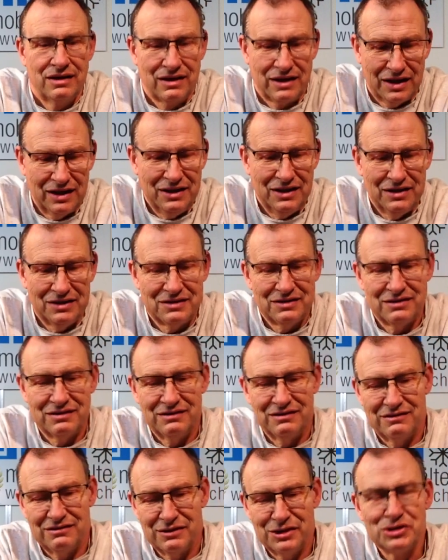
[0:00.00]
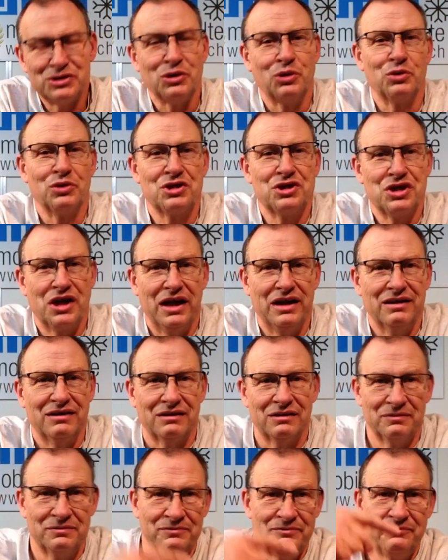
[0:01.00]
kriegt so einen
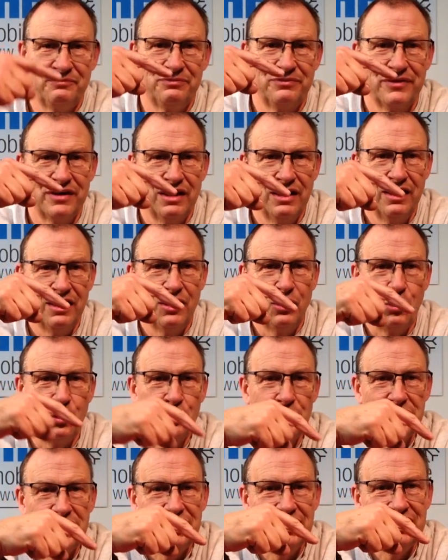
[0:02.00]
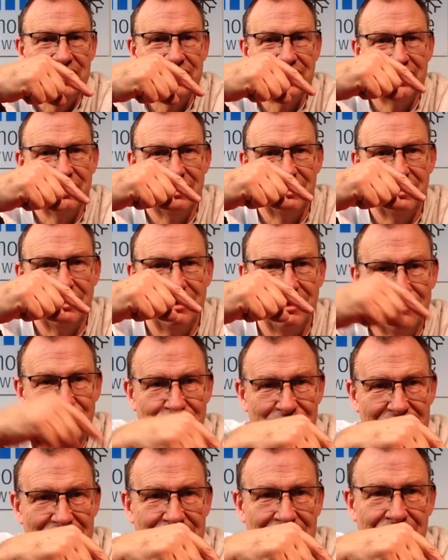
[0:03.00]
Ständer. Und ich
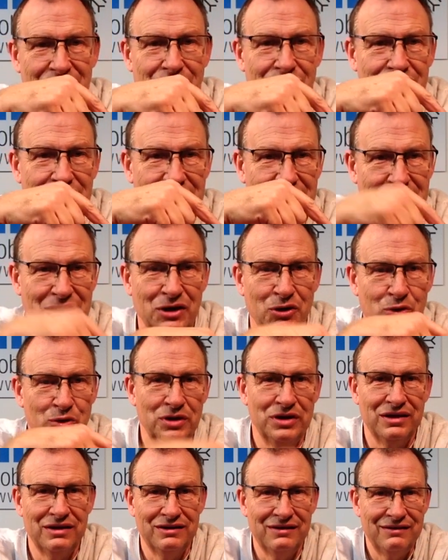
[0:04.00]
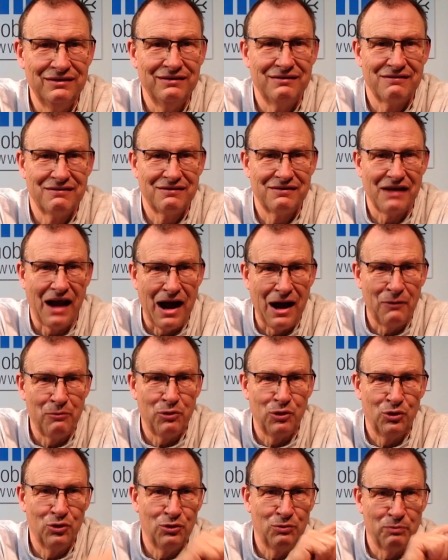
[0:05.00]
verlinke euch hier unten das
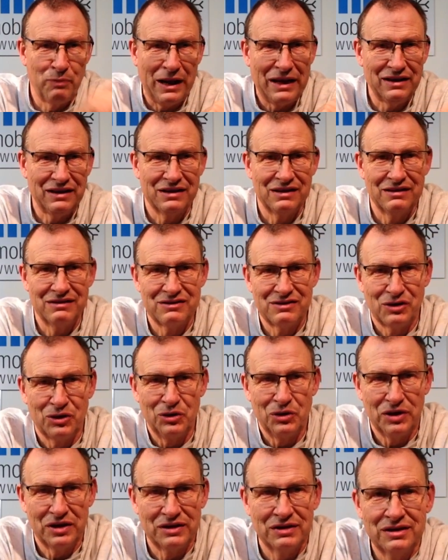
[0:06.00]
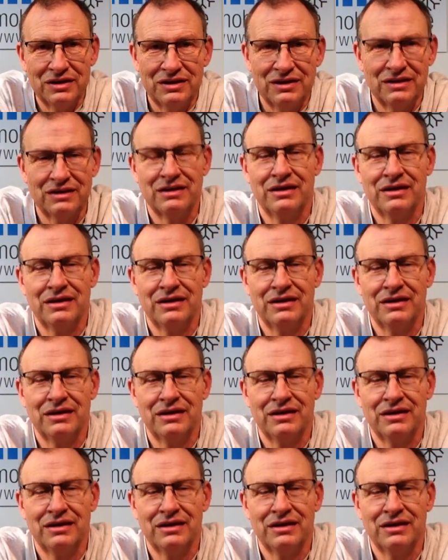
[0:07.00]
Abo-Button drücken.